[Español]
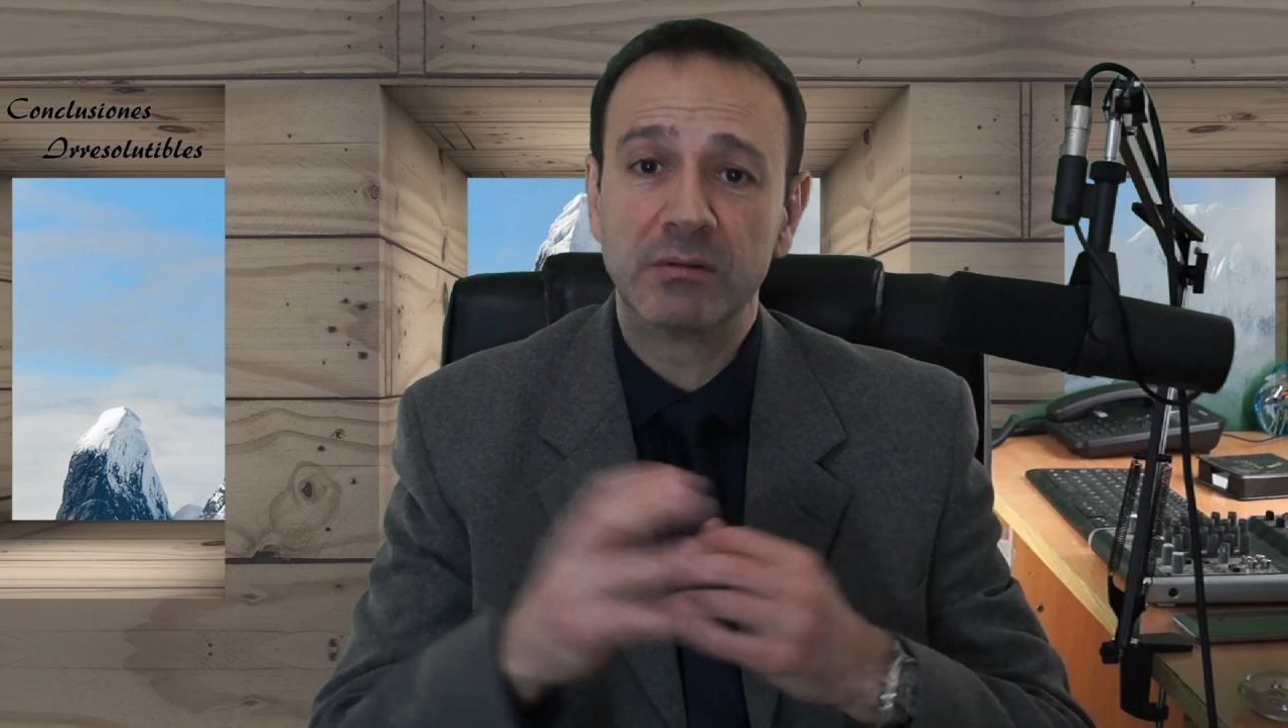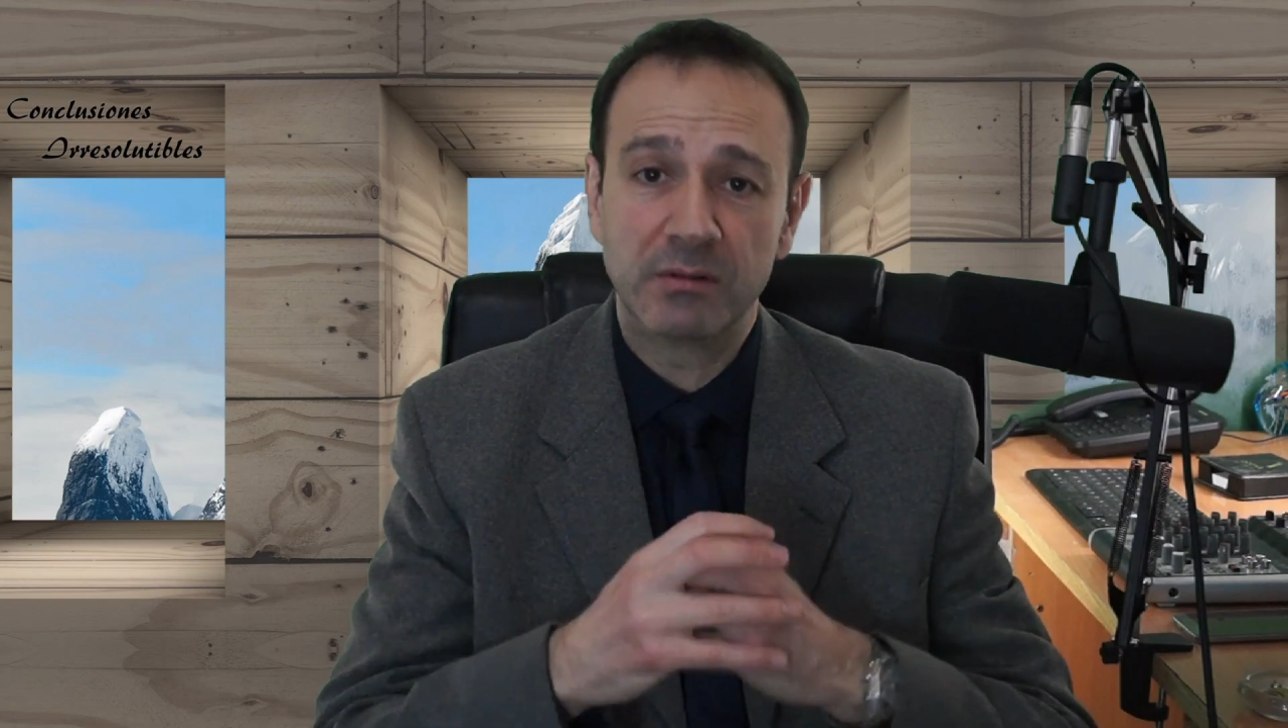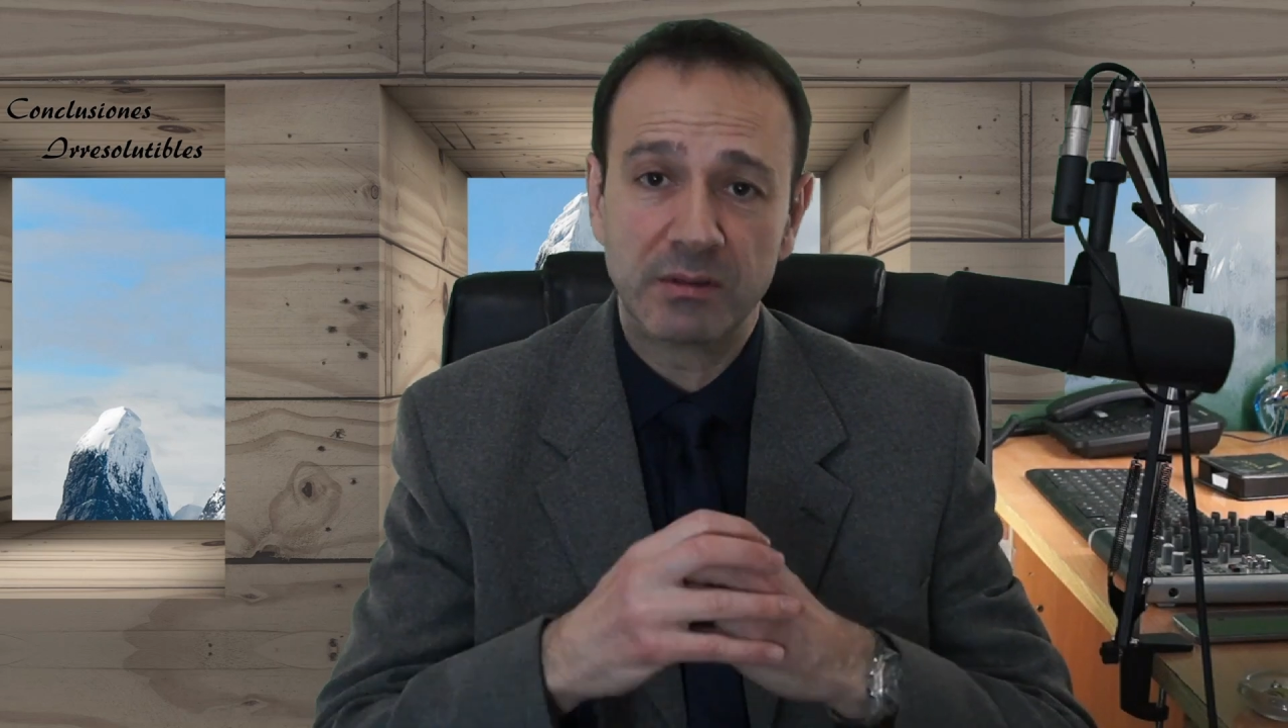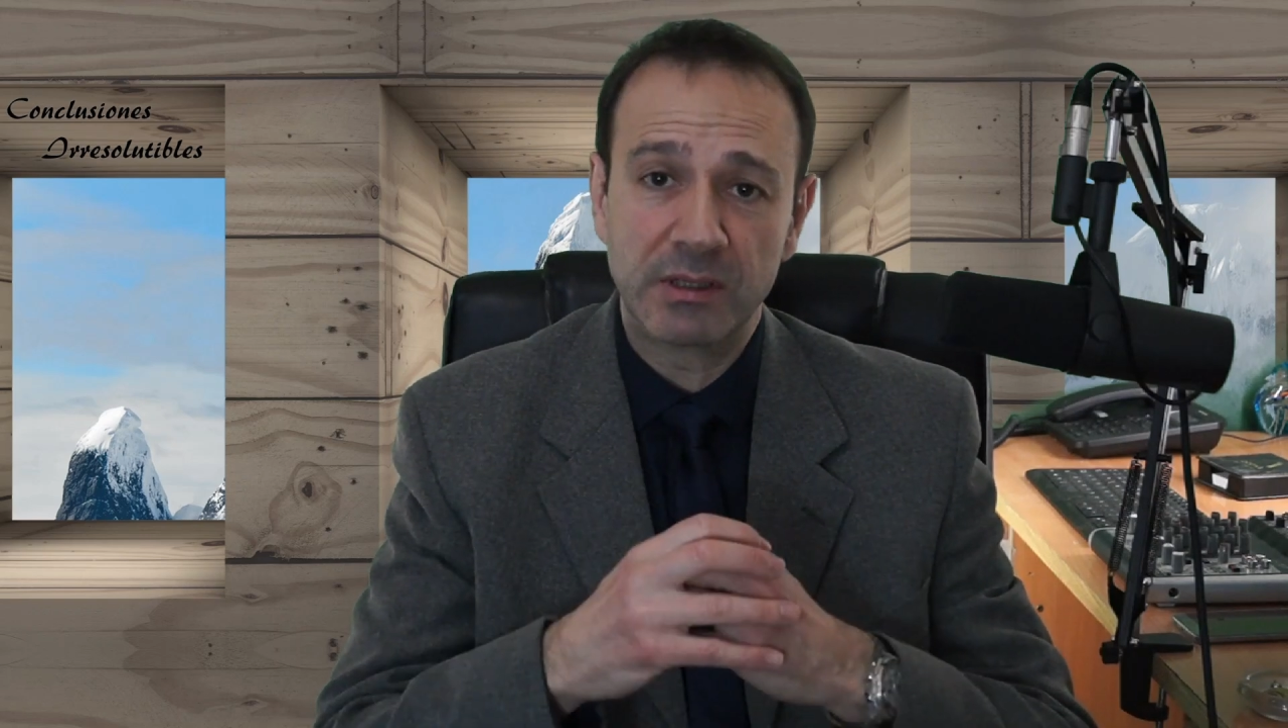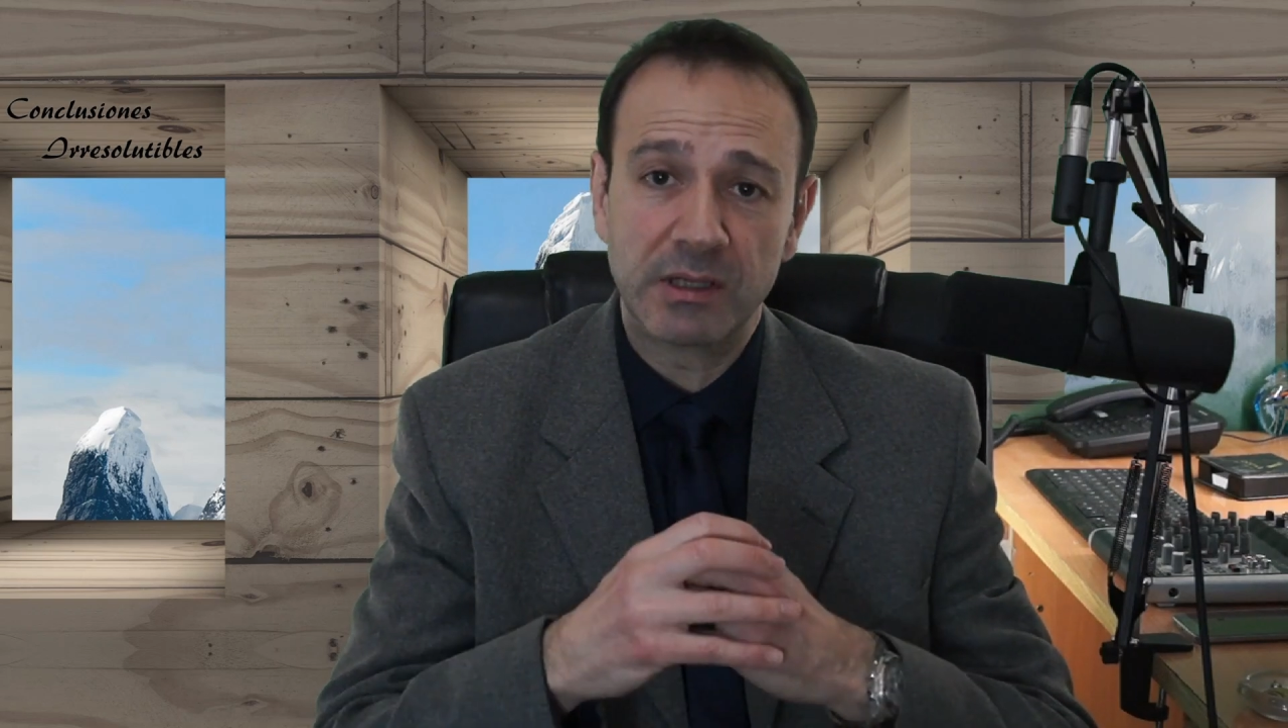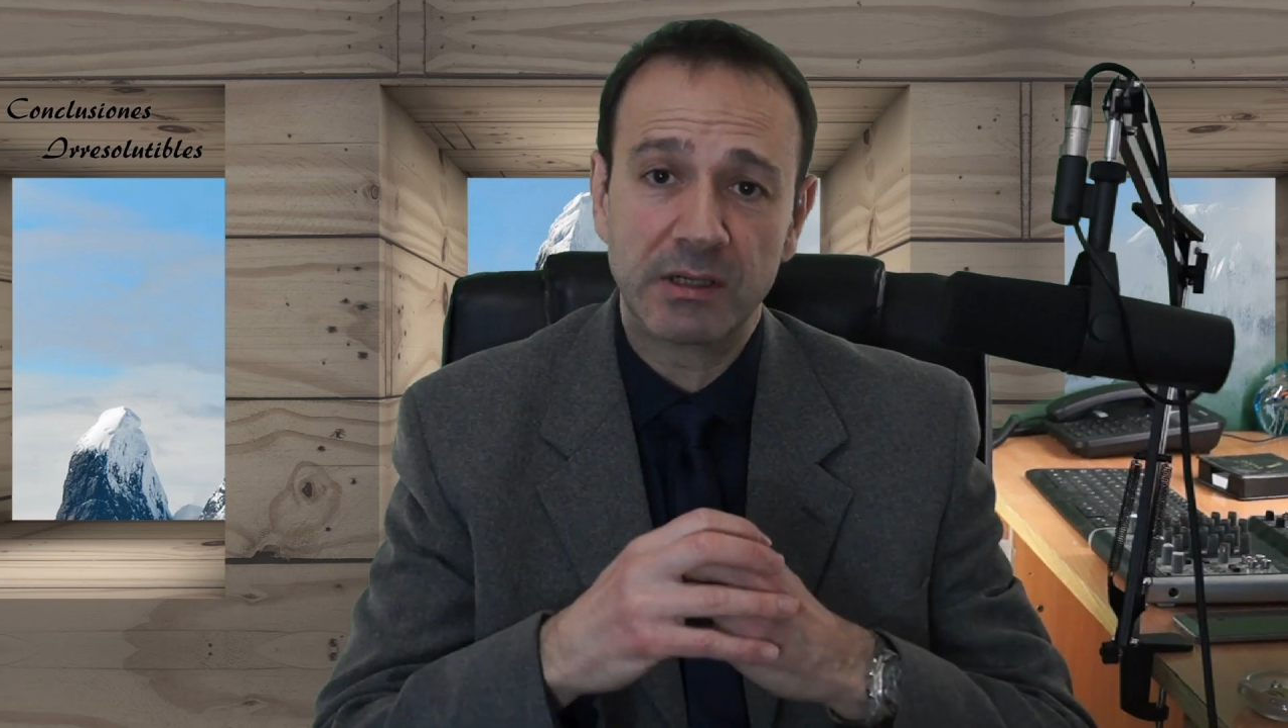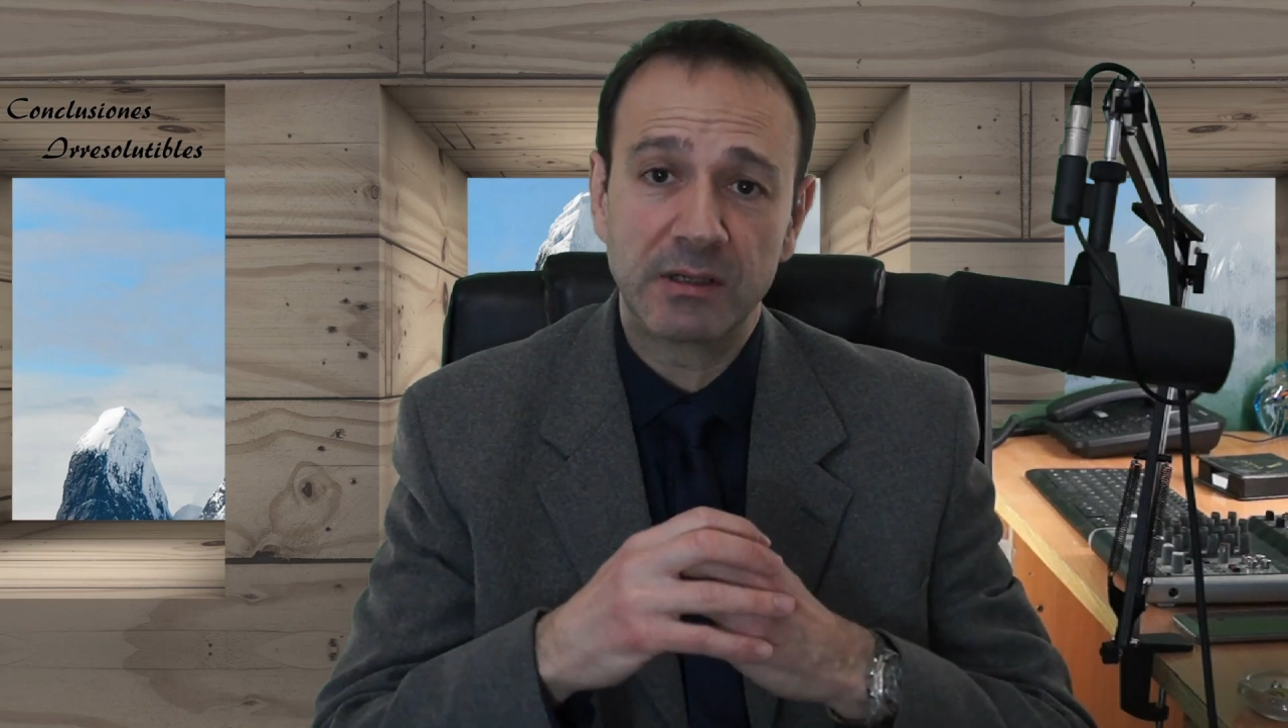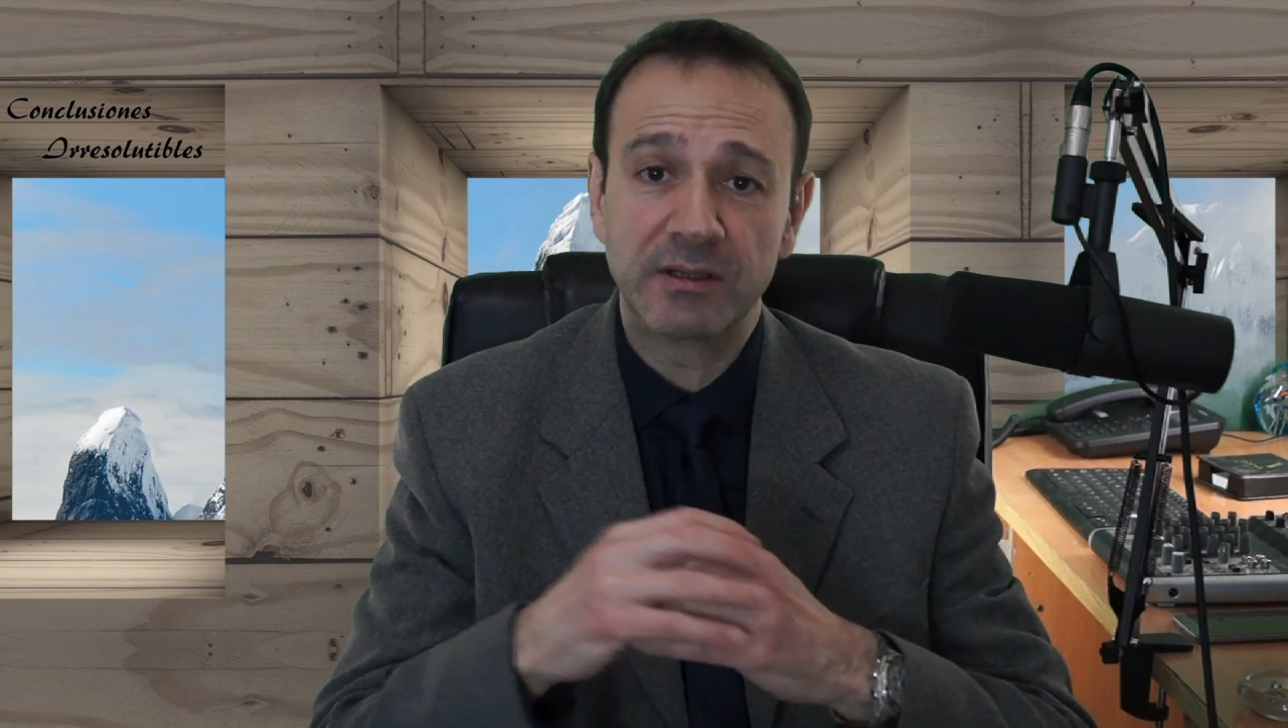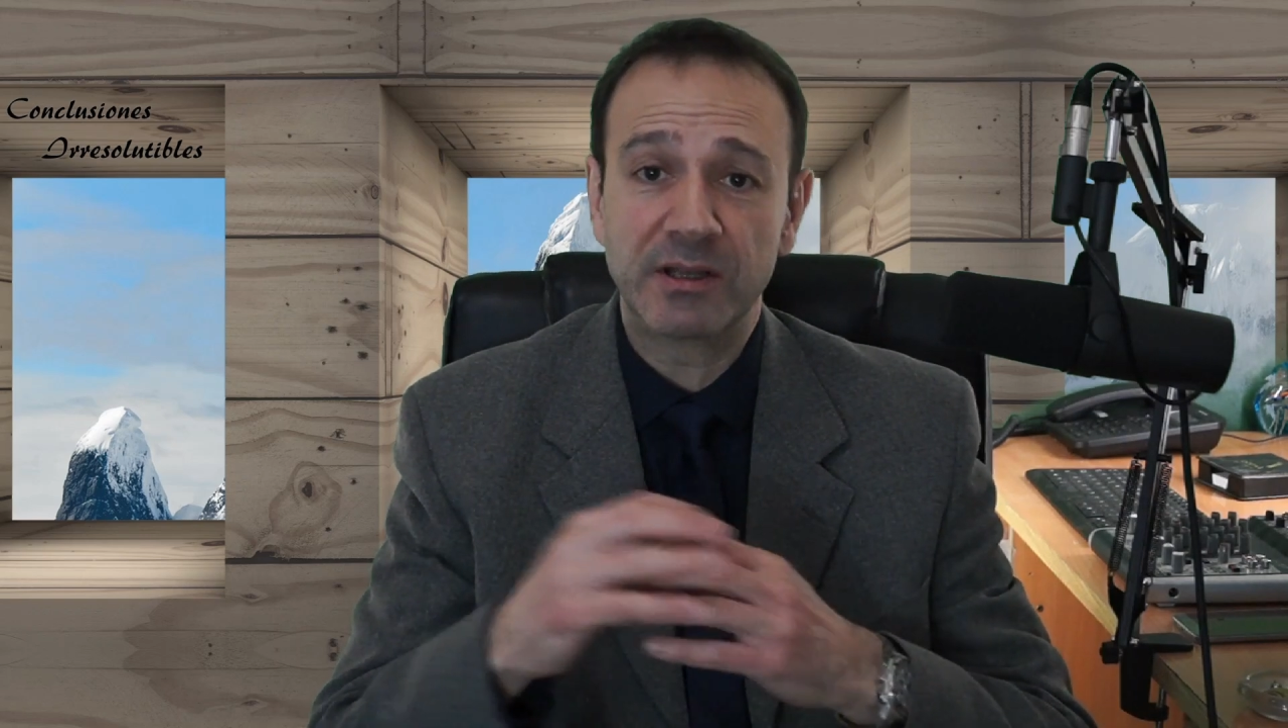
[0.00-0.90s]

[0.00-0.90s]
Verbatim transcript: del